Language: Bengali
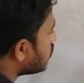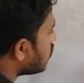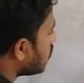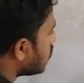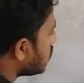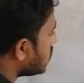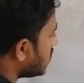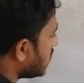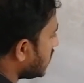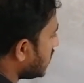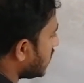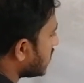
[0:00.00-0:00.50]
দুই
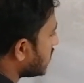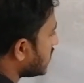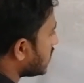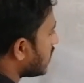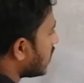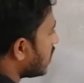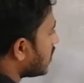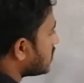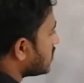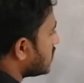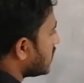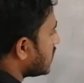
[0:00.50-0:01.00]
তিন
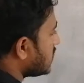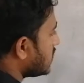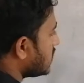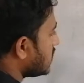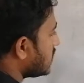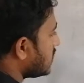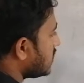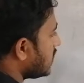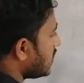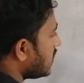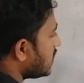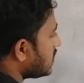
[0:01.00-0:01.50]
অর্থাৎ
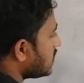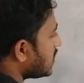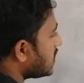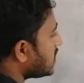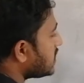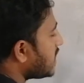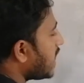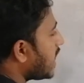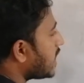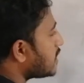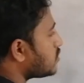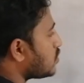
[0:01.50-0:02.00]

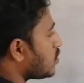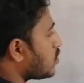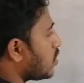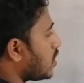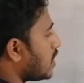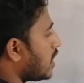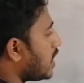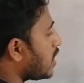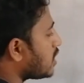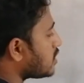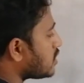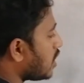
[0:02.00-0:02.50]
তিনটে এক যোগ
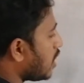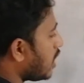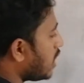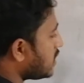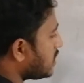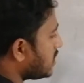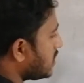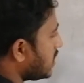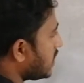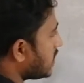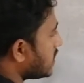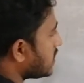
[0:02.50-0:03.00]
করলে কত হয়
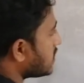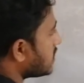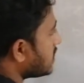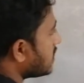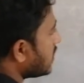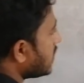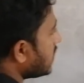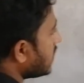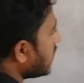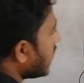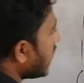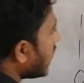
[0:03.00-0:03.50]
তিন
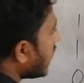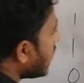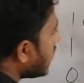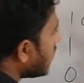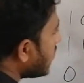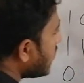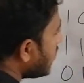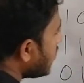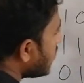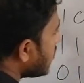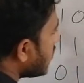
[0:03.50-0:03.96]
তিন আর